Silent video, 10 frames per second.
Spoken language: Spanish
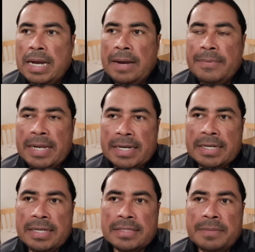
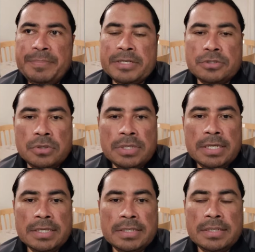hablarle a estas
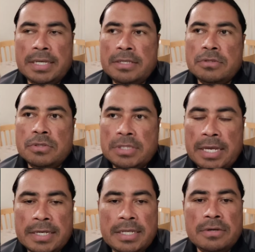personas, a estos
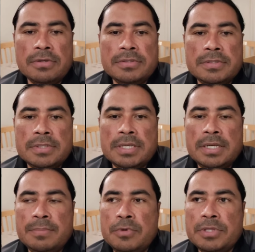técnicos
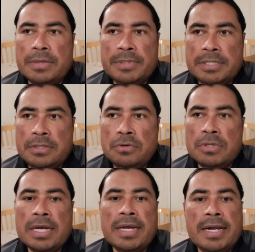que muchas veces
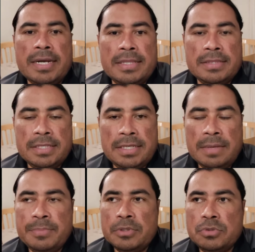no dan
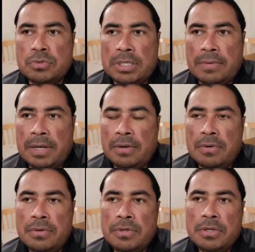garantía por su
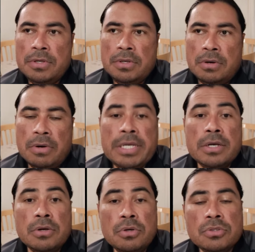trabajo o
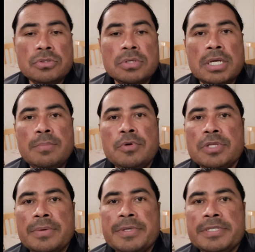incluso que
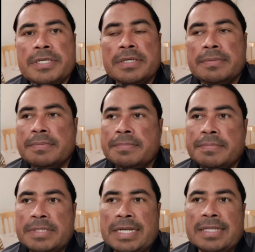muchas veces
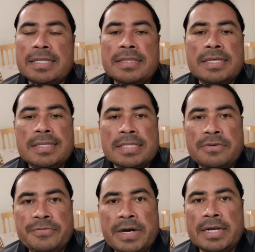tratan de
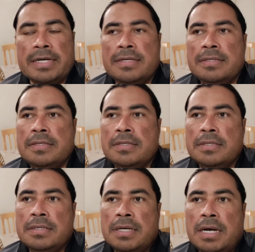estafar
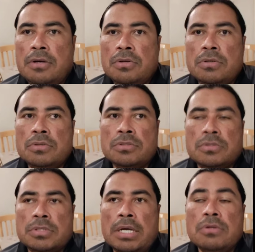a
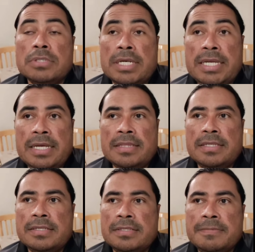los
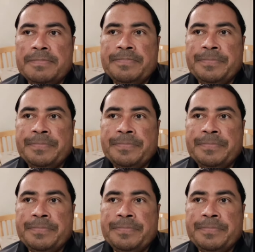clientes,